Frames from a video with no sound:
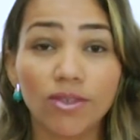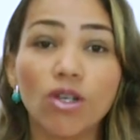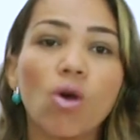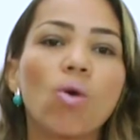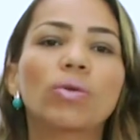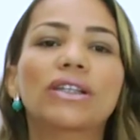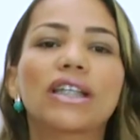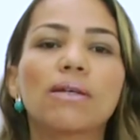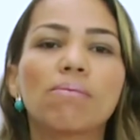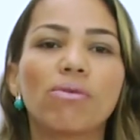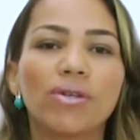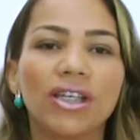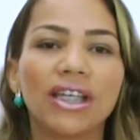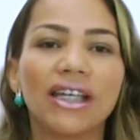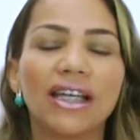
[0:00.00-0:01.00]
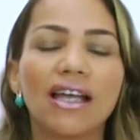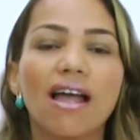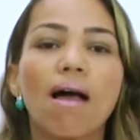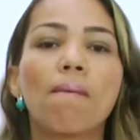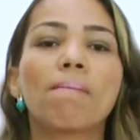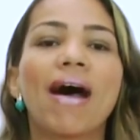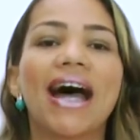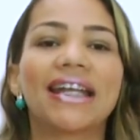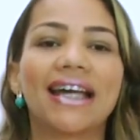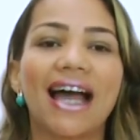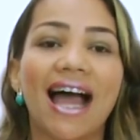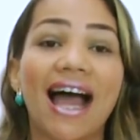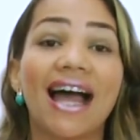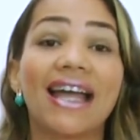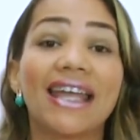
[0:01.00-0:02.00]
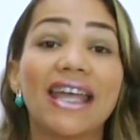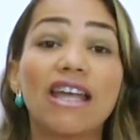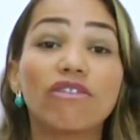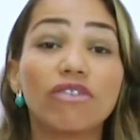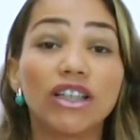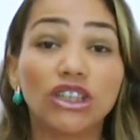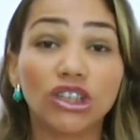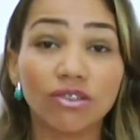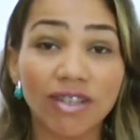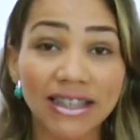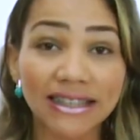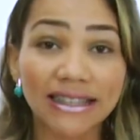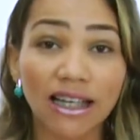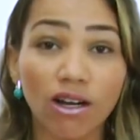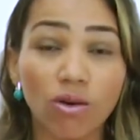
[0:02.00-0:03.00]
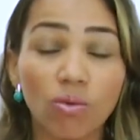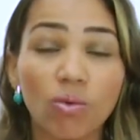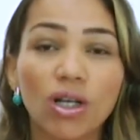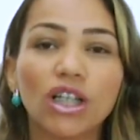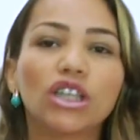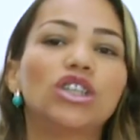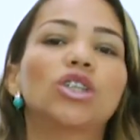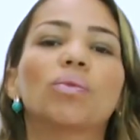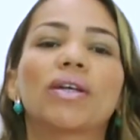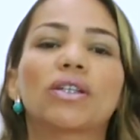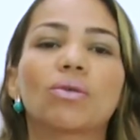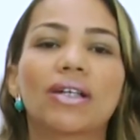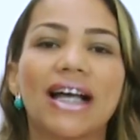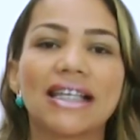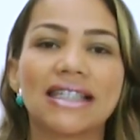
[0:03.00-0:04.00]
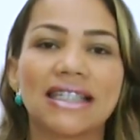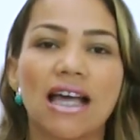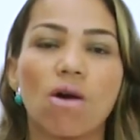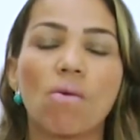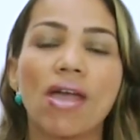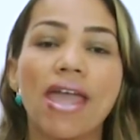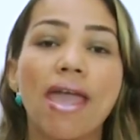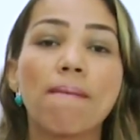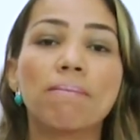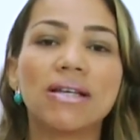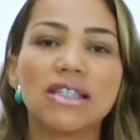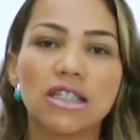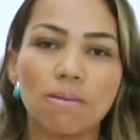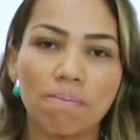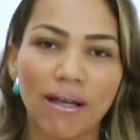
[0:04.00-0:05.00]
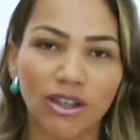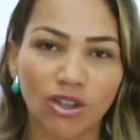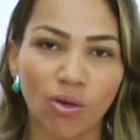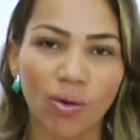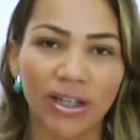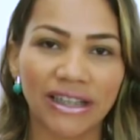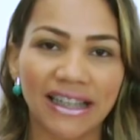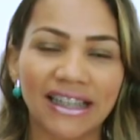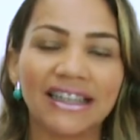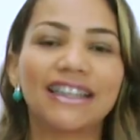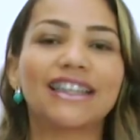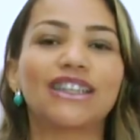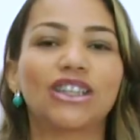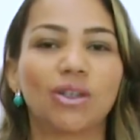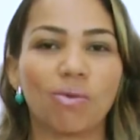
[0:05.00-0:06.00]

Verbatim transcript: contribuir para a efetivação de uma educação emancipatória e de